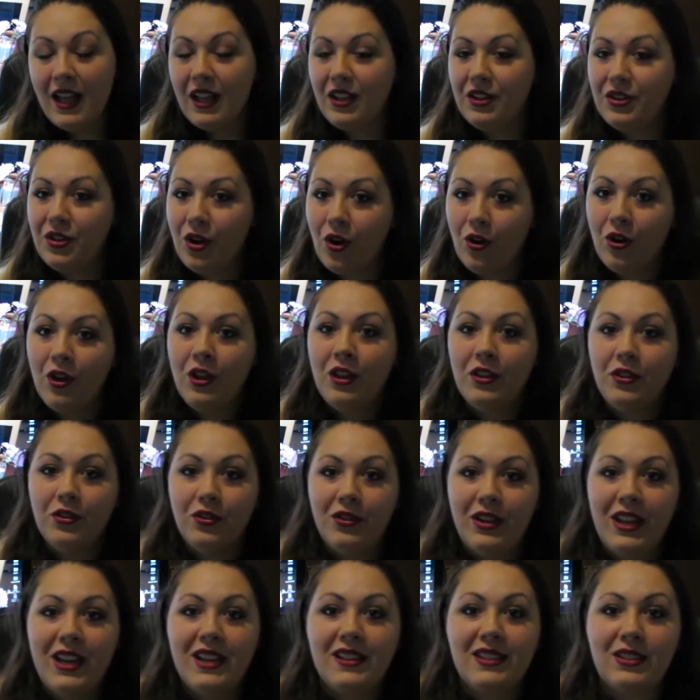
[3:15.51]
No,
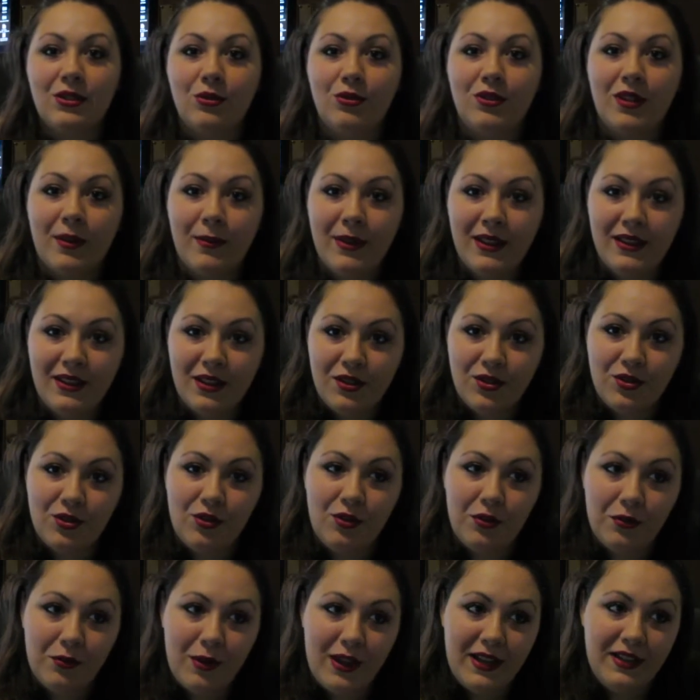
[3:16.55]
non è assolutamente
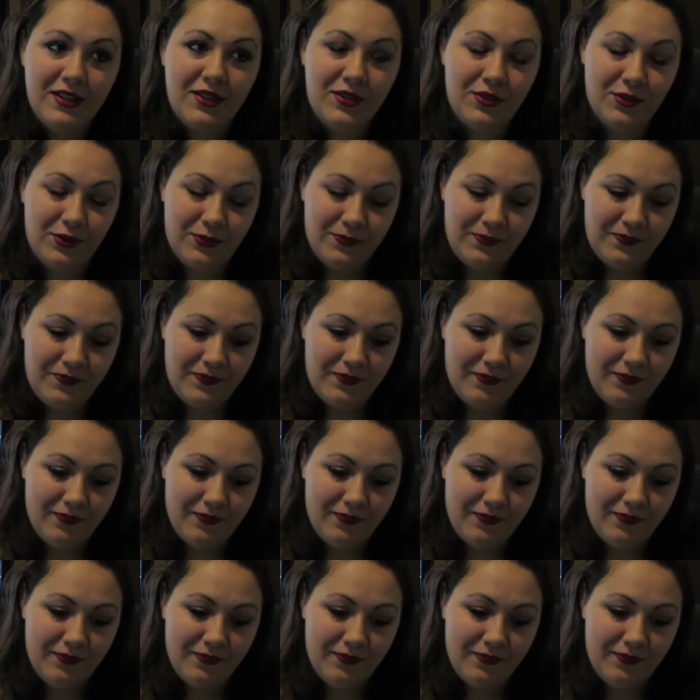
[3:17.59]
solo questo.